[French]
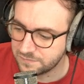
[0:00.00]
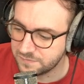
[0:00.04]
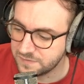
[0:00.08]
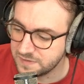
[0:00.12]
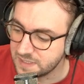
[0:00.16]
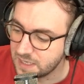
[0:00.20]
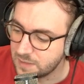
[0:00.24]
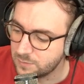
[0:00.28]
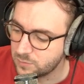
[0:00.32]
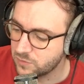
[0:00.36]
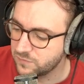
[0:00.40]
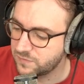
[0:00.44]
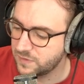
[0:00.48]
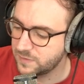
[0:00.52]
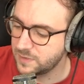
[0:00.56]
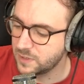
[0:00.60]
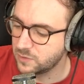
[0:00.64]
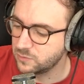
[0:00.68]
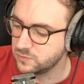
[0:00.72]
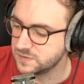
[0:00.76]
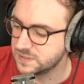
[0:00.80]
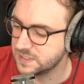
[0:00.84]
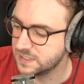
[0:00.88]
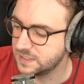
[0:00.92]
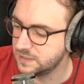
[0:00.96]
Finalement, Fabien
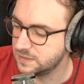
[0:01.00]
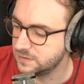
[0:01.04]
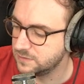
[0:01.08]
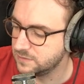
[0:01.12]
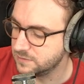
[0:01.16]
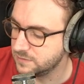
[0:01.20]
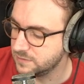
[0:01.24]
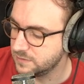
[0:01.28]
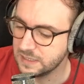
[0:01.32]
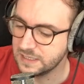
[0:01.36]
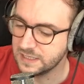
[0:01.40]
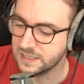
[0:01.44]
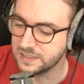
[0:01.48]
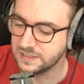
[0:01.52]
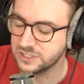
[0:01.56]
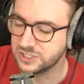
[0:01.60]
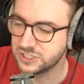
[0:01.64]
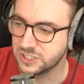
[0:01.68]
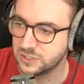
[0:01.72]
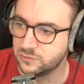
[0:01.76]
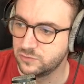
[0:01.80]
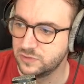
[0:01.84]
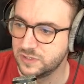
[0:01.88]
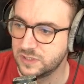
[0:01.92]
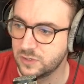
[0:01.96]
Roussel euh, et Yannick Jadot